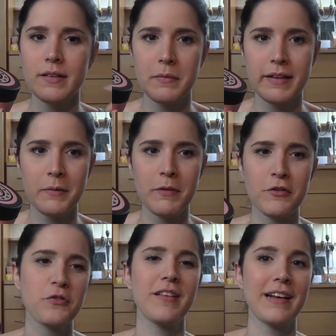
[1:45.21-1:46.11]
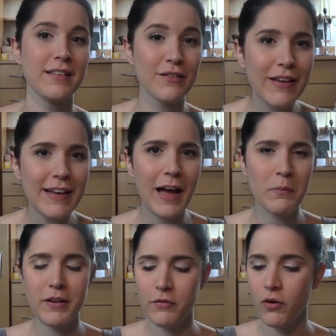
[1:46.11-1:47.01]
damit ich mich sozusagen zwinge,
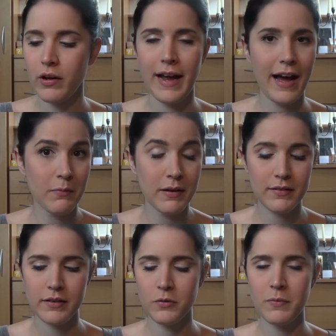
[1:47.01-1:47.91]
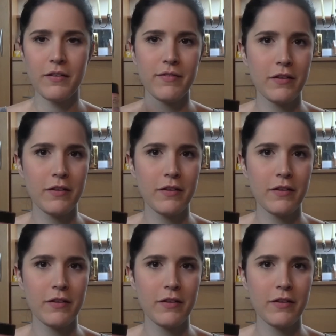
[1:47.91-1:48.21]
einmal die Woche eine Haarmaske zu machen,